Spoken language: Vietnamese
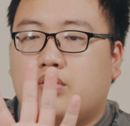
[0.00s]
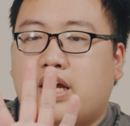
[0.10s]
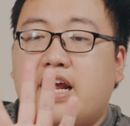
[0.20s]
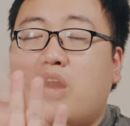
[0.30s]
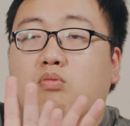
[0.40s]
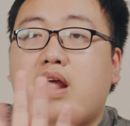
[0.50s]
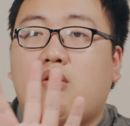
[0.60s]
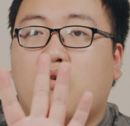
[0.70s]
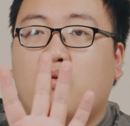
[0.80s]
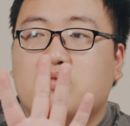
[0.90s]
cái nền lúc
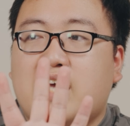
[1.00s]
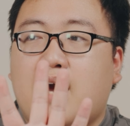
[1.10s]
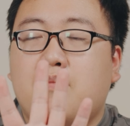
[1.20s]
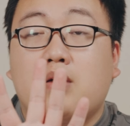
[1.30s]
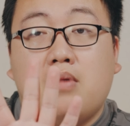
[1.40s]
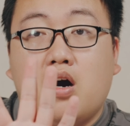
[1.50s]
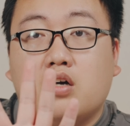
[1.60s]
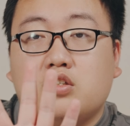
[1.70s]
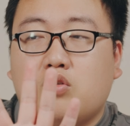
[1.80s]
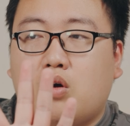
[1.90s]
nào nó cũng sáng mờ
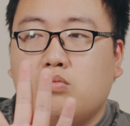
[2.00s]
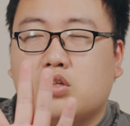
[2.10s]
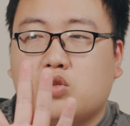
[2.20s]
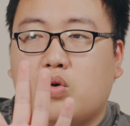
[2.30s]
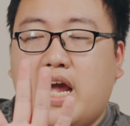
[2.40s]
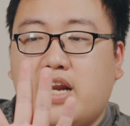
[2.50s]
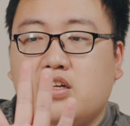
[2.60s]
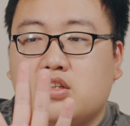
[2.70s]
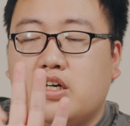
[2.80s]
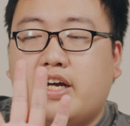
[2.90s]
mờ chứ nó không được tối đen
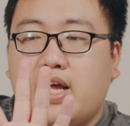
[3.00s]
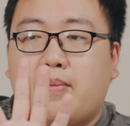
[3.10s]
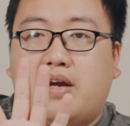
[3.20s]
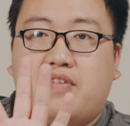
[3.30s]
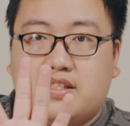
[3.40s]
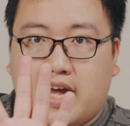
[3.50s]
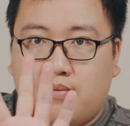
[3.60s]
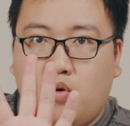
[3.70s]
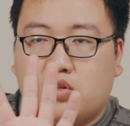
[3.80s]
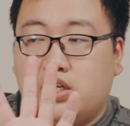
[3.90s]
như từng cái điểm ảnh phát
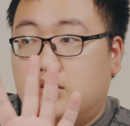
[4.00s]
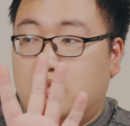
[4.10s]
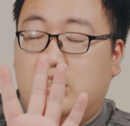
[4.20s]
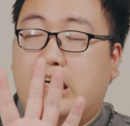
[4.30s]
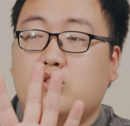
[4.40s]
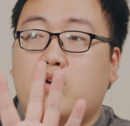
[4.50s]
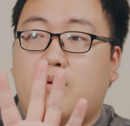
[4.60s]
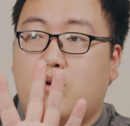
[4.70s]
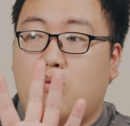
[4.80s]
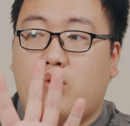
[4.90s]
sáng một, thì như cái chỗ
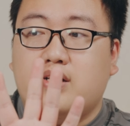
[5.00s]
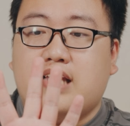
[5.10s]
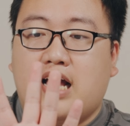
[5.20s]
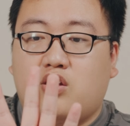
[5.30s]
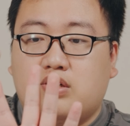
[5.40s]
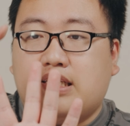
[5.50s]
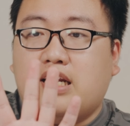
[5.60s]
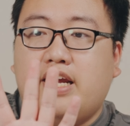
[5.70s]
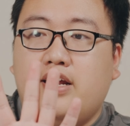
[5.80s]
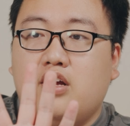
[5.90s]
nào mà nó không có ánh sáng thì nó sẽ
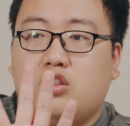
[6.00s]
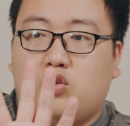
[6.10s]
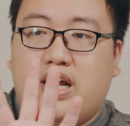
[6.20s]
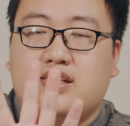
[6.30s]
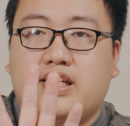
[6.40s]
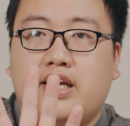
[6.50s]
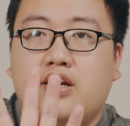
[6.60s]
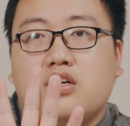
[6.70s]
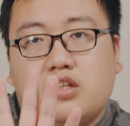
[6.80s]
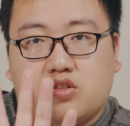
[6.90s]
tắt đi, nó đen xì,
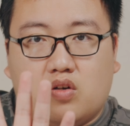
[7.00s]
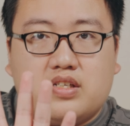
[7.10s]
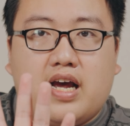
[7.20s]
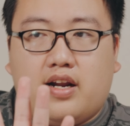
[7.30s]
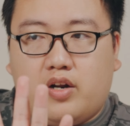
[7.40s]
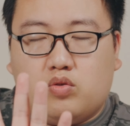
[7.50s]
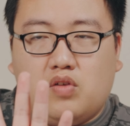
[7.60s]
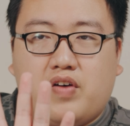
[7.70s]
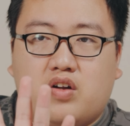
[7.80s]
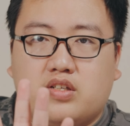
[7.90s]
thì rõ ràng là cái độ
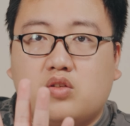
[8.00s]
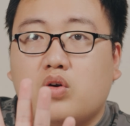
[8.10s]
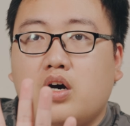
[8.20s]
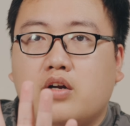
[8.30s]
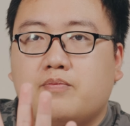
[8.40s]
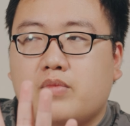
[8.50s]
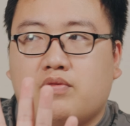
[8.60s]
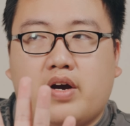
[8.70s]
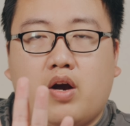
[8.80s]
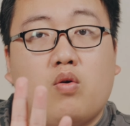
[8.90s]
tương phản nó sẽ tốt hơn
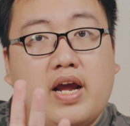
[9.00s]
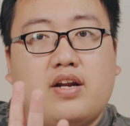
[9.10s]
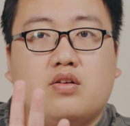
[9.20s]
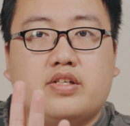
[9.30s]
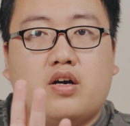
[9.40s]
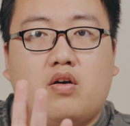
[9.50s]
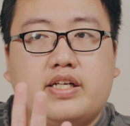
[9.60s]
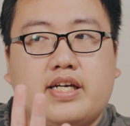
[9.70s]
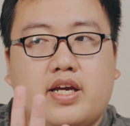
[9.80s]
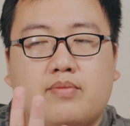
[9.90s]
và cái OLED nó sẽ có cái trải